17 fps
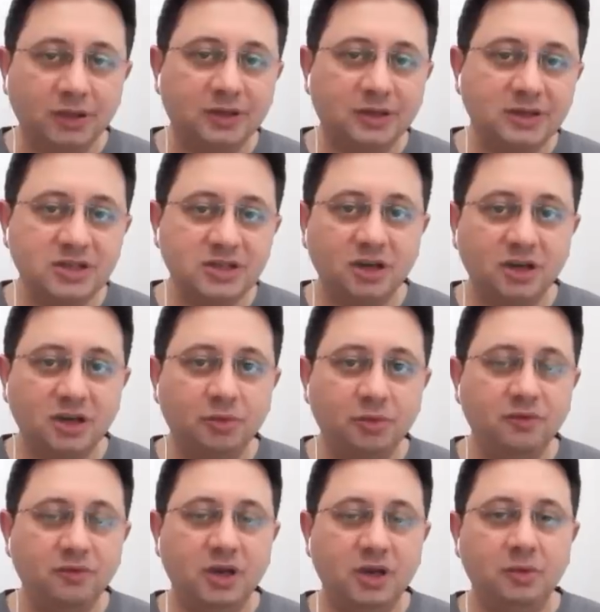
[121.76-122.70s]
cevabını
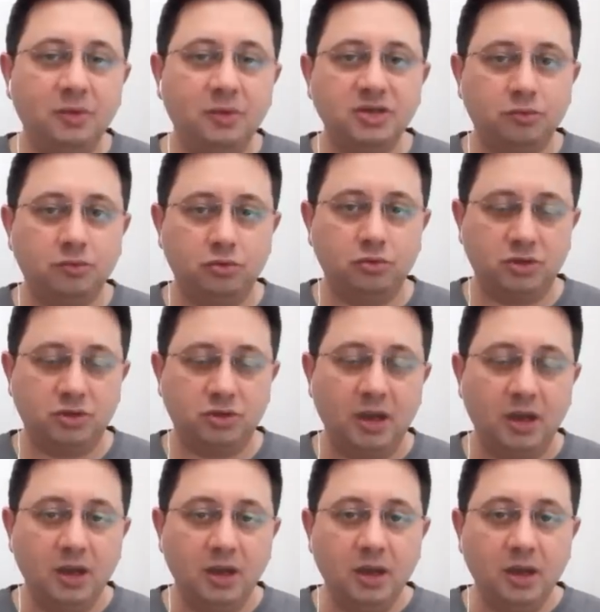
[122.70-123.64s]
verebilecek güçte.
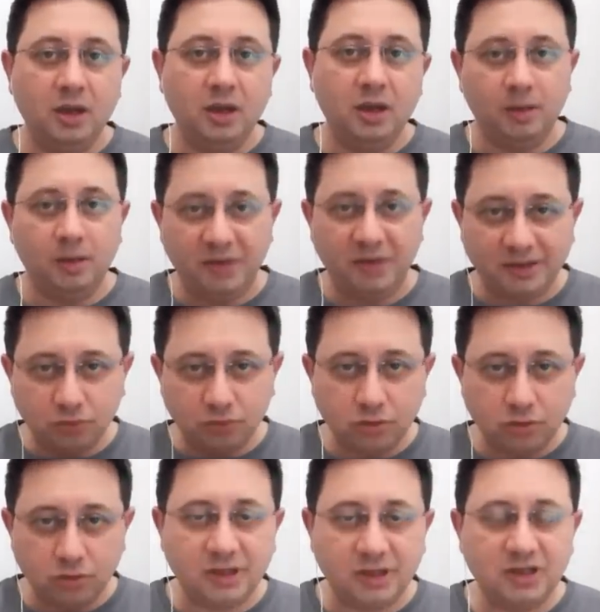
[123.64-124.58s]
Ha, belki
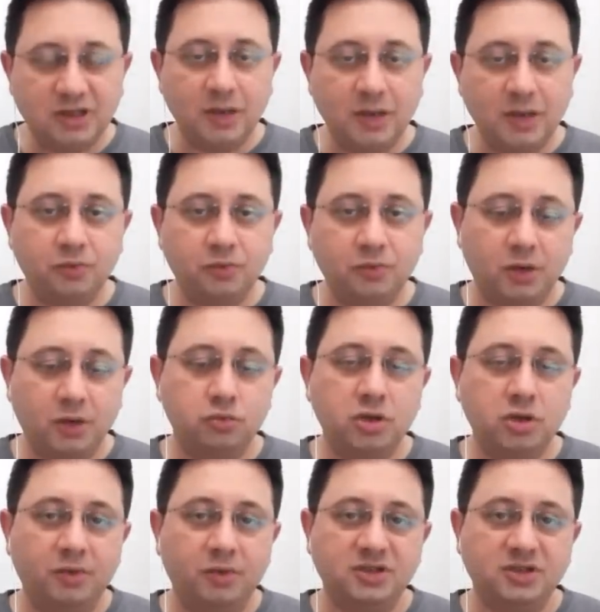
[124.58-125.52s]
sürekli kep olarak
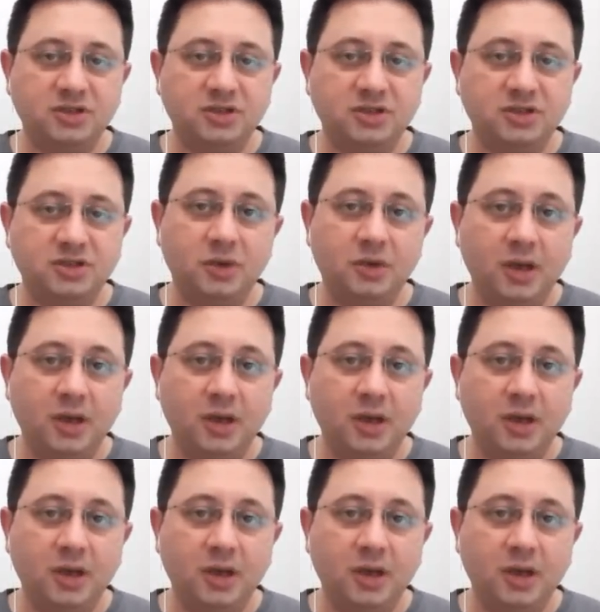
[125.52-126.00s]
uçamasa bile.